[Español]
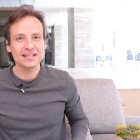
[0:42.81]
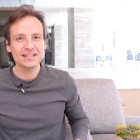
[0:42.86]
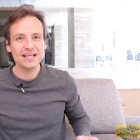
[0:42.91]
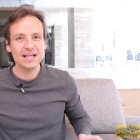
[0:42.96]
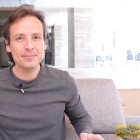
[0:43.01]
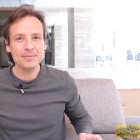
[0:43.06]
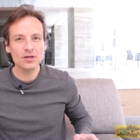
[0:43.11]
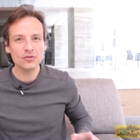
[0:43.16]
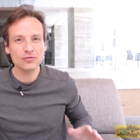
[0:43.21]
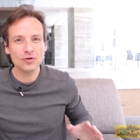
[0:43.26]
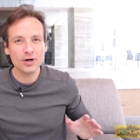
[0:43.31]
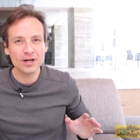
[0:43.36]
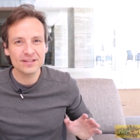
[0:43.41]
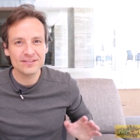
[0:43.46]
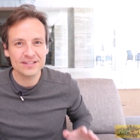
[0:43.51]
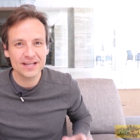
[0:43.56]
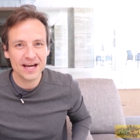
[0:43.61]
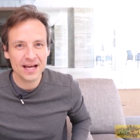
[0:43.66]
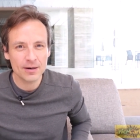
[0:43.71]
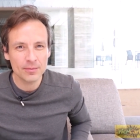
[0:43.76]
¿Qué tal amigos? Soy
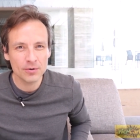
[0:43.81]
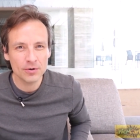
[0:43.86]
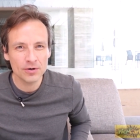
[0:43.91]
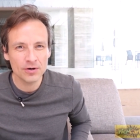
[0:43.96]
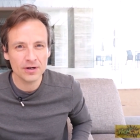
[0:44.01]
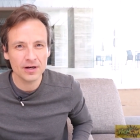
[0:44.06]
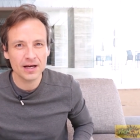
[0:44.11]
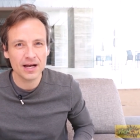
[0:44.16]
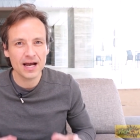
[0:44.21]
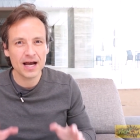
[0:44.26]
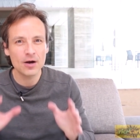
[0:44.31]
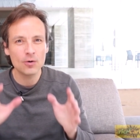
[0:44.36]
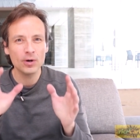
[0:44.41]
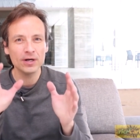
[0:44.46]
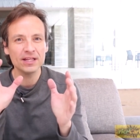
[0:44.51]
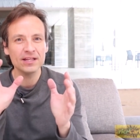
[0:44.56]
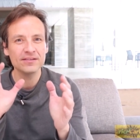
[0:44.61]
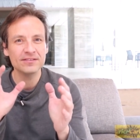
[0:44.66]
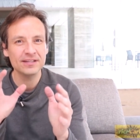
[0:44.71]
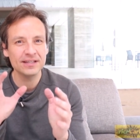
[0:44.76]
Rich Carbo.
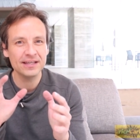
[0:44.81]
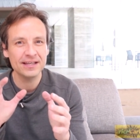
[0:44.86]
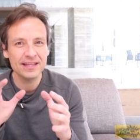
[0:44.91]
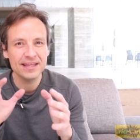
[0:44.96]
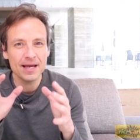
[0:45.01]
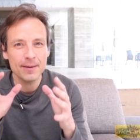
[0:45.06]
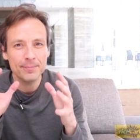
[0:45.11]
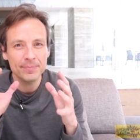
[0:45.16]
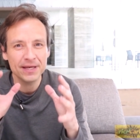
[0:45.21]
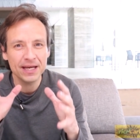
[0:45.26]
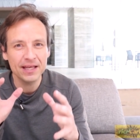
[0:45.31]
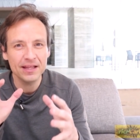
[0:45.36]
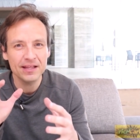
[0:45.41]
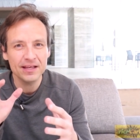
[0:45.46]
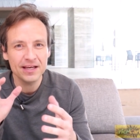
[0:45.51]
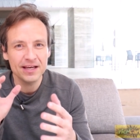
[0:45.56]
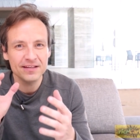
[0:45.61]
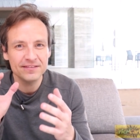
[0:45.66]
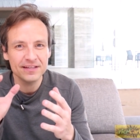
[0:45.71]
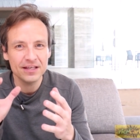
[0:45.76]
Acuérdense, la
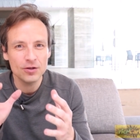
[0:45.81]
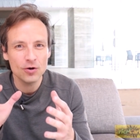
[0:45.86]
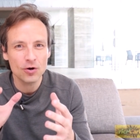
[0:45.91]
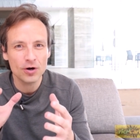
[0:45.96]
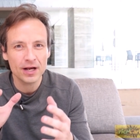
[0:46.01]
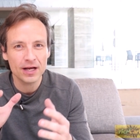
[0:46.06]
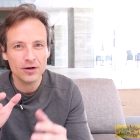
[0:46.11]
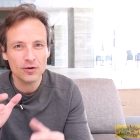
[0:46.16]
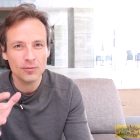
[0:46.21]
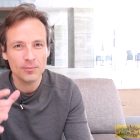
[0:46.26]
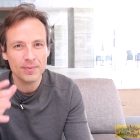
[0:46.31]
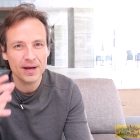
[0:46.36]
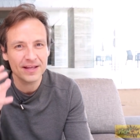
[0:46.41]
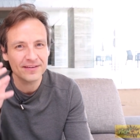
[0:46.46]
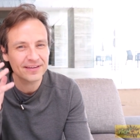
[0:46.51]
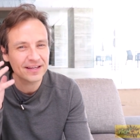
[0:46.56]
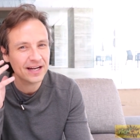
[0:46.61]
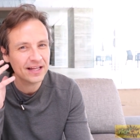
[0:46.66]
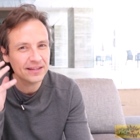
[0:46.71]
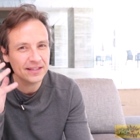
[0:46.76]
piel es el órgano
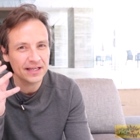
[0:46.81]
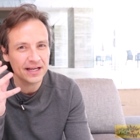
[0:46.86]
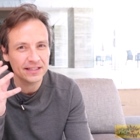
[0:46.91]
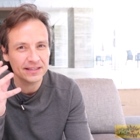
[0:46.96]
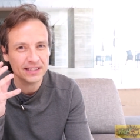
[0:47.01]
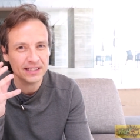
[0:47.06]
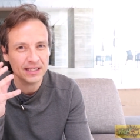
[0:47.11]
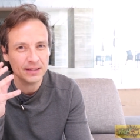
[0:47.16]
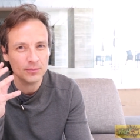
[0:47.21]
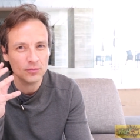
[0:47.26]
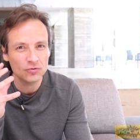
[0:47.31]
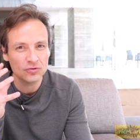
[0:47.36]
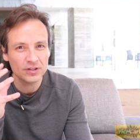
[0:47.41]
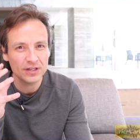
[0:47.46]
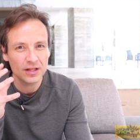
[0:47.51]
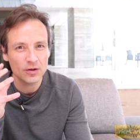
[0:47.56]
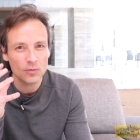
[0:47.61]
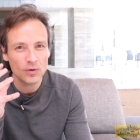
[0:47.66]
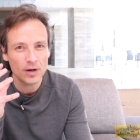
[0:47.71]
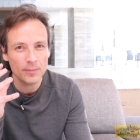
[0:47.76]
más grande que tenemos
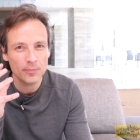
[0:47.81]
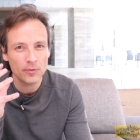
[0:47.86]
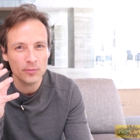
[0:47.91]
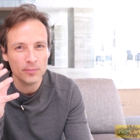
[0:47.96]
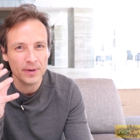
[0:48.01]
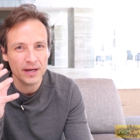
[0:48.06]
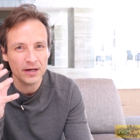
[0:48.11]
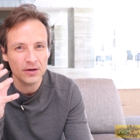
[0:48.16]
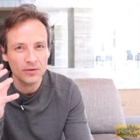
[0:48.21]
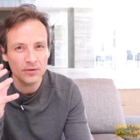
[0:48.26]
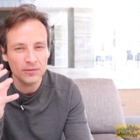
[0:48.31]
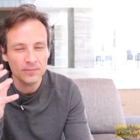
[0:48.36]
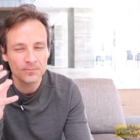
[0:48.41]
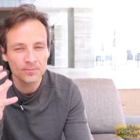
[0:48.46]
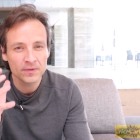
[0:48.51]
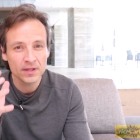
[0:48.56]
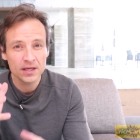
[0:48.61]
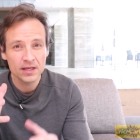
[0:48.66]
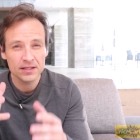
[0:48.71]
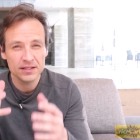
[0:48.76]
en el cuerpo humano
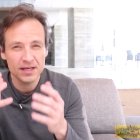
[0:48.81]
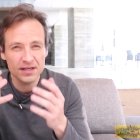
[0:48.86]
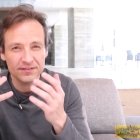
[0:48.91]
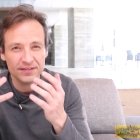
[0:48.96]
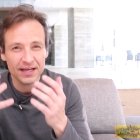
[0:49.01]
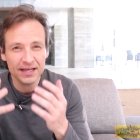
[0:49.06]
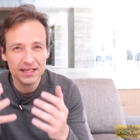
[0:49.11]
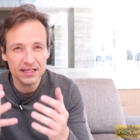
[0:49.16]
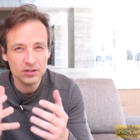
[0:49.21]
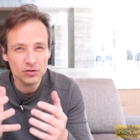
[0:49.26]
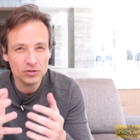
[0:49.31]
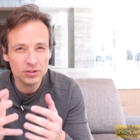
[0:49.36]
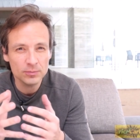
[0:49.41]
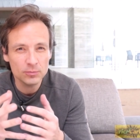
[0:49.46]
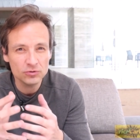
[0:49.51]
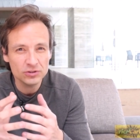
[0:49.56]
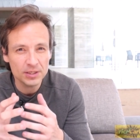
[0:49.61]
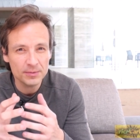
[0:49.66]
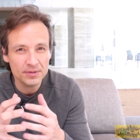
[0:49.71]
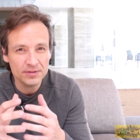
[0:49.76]
y es ahí donde
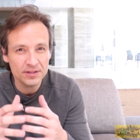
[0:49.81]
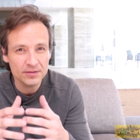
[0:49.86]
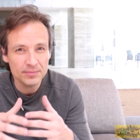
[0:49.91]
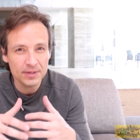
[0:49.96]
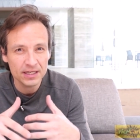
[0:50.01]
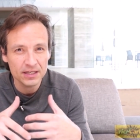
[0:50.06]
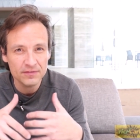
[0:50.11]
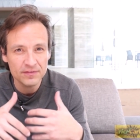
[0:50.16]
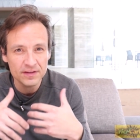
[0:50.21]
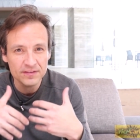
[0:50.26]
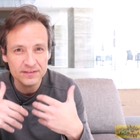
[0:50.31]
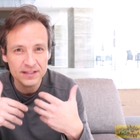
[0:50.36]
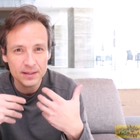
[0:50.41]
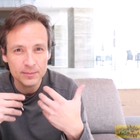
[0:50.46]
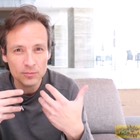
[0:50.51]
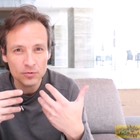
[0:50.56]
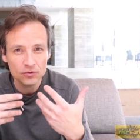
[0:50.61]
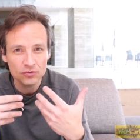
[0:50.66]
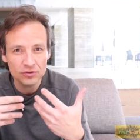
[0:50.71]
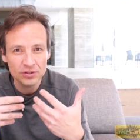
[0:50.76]
muchas veces
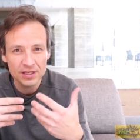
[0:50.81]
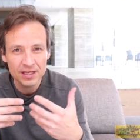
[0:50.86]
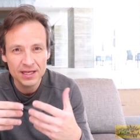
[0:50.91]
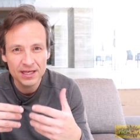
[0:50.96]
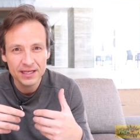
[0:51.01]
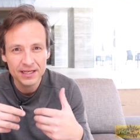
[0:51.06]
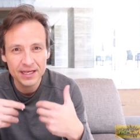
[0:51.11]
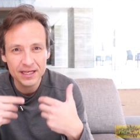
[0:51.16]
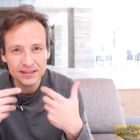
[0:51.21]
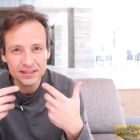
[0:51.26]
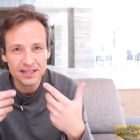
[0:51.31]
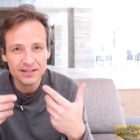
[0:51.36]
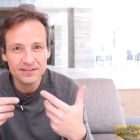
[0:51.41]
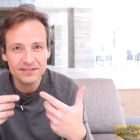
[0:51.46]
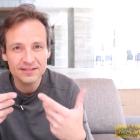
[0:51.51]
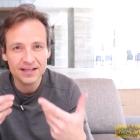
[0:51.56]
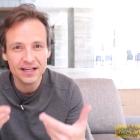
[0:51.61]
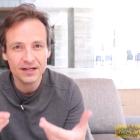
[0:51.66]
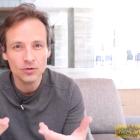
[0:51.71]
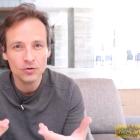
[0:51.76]
manifestamos qué tan
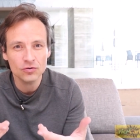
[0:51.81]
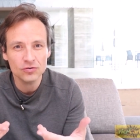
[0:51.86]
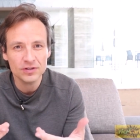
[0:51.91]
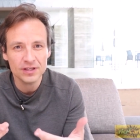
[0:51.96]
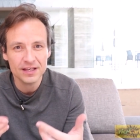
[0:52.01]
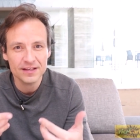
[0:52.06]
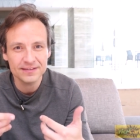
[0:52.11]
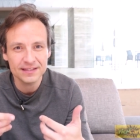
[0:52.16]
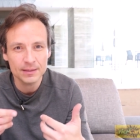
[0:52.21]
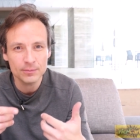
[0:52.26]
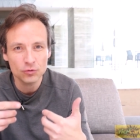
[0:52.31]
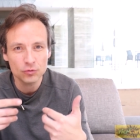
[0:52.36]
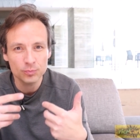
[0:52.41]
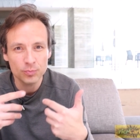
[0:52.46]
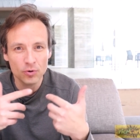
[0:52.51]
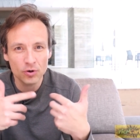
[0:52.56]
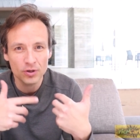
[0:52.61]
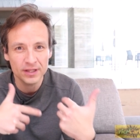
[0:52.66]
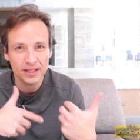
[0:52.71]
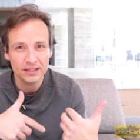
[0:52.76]
sanos estamos
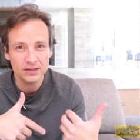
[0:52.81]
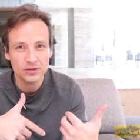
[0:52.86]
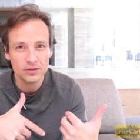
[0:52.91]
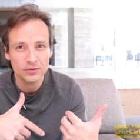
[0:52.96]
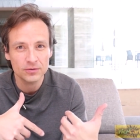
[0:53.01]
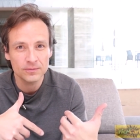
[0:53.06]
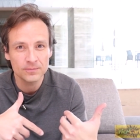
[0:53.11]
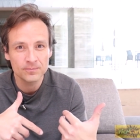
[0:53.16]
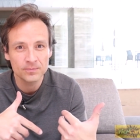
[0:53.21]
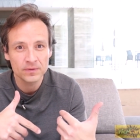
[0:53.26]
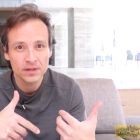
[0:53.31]
por dentro.